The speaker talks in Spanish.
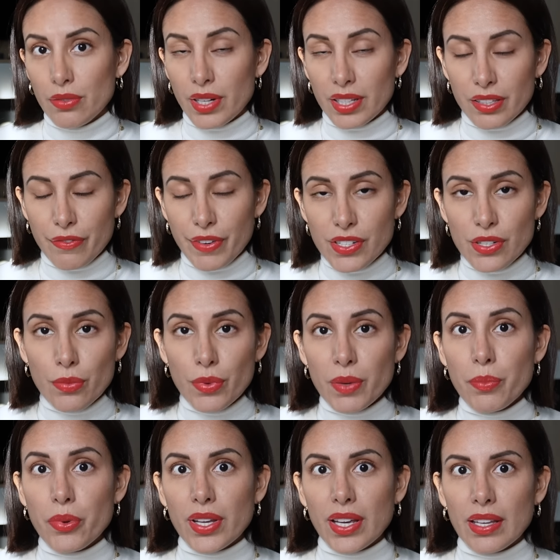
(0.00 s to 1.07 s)
durante Fashion Week
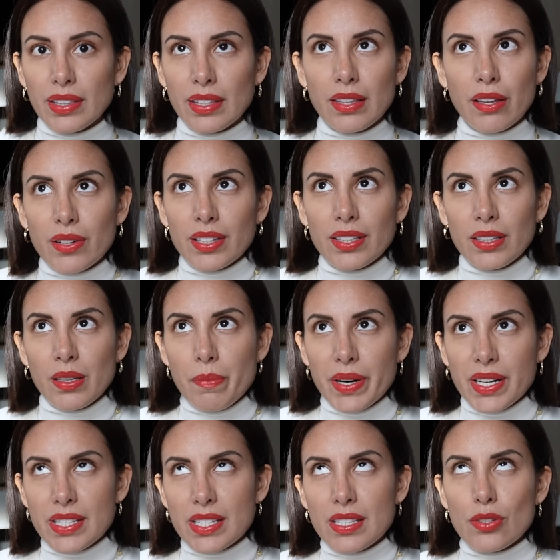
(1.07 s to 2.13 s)
porque tener una tienda en
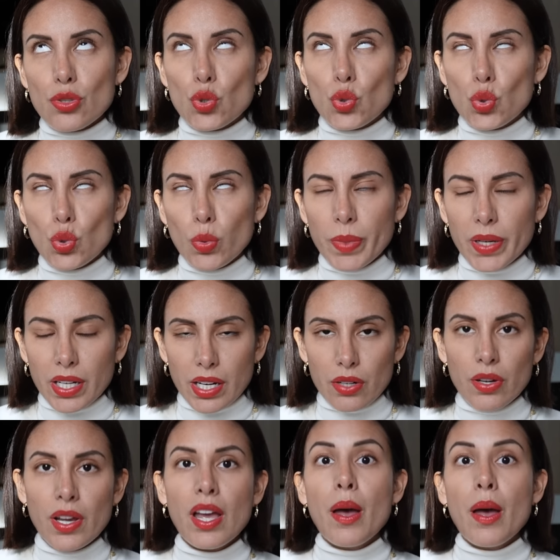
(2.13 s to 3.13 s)
París es súper caro,